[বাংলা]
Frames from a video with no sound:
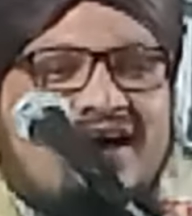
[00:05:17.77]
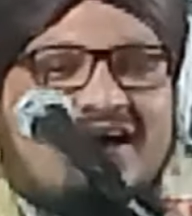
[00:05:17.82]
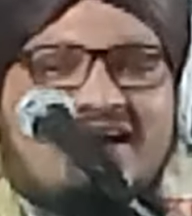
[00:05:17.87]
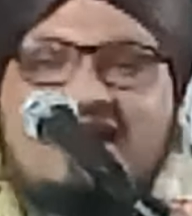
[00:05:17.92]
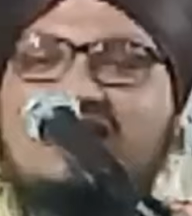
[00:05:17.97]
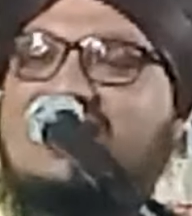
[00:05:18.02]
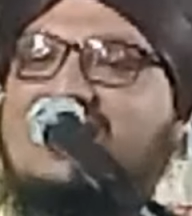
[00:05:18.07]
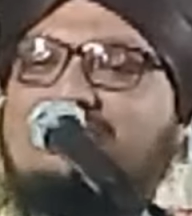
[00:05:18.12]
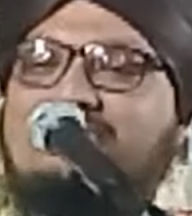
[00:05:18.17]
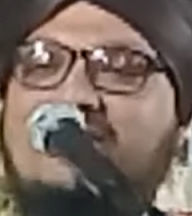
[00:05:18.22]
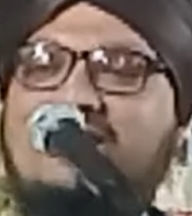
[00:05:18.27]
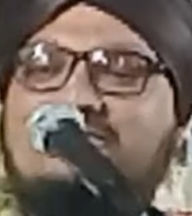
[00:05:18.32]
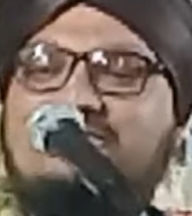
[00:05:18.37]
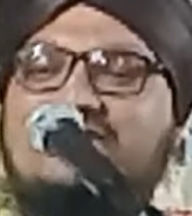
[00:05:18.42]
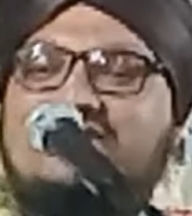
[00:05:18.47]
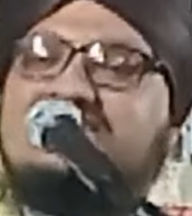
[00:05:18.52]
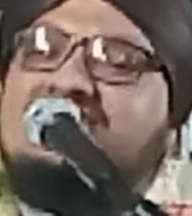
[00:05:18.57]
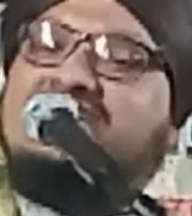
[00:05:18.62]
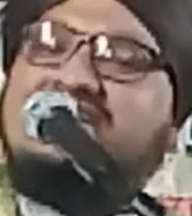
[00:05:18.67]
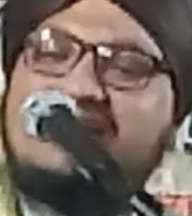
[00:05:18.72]
আর আল্লাহ পাক
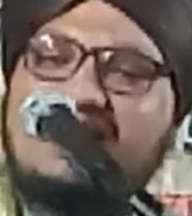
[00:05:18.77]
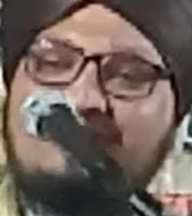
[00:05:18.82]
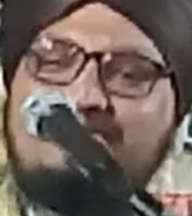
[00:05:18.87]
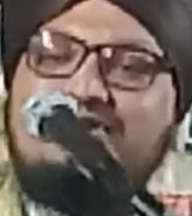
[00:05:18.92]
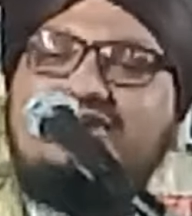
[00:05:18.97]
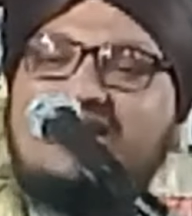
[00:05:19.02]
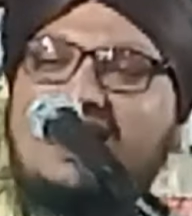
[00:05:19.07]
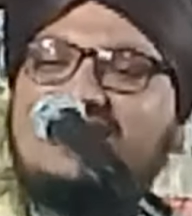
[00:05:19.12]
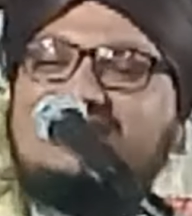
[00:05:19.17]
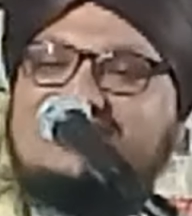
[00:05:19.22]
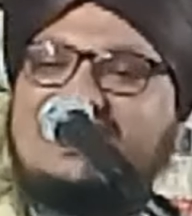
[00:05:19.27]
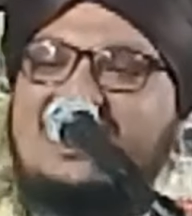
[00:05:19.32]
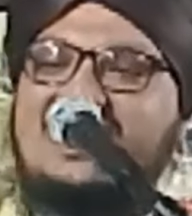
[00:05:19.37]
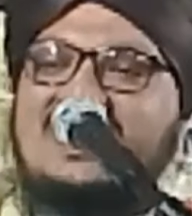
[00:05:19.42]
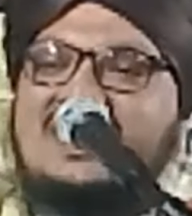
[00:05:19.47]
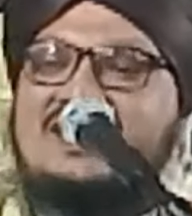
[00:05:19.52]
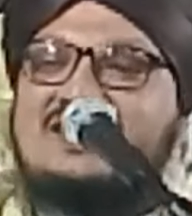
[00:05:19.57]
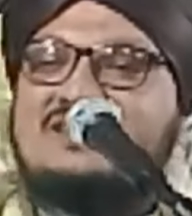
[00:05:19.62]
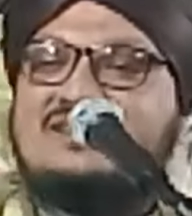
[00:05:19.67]
বলেছে কেমন লাগছে